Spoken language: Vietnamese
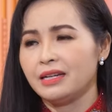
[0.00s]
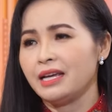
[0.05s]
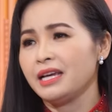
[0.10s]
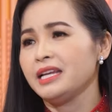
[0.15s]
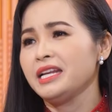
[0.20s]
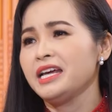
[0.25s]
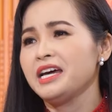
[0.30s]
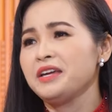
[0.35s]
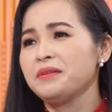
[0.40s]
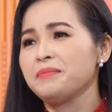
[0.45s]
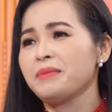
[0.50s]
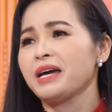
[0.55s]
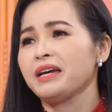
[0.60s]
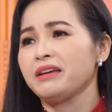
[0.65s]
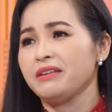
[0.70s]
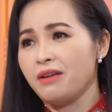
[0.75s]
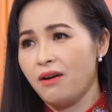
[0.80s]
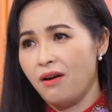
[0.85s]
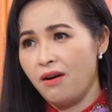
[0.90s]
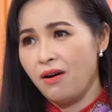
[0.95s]
ngày đây
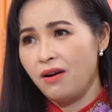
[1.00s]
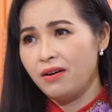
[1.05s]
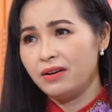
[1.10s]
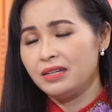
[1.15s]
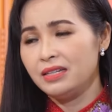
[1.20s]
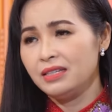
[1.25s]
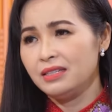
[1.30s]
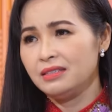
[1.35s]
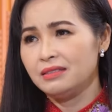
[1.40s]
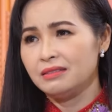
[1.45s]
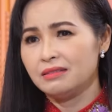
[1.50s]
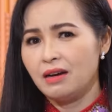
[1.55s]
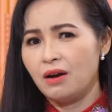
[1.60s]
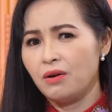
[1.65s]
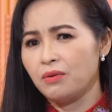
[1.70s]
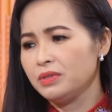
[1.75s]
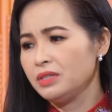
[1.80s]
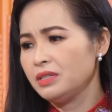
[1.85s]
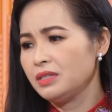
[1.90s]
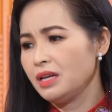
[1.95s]
mai đó đi
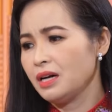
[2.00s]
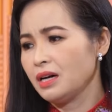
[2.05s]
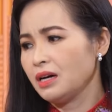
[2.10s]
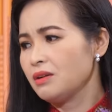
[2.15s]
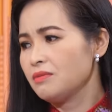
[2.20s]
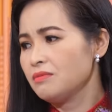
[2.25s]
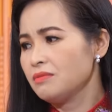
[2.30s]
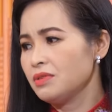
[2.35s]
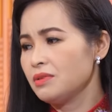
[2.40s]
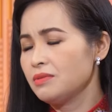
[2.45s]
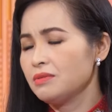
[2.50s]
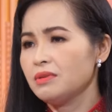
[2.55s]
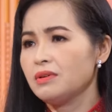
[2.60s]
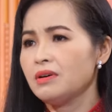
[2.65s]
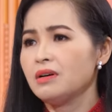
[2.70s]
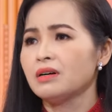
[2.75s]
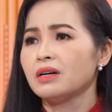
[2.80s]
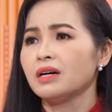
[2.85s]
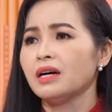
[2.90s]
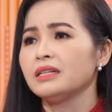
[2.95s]
hầu như là không không
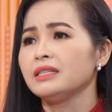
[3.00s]
có ở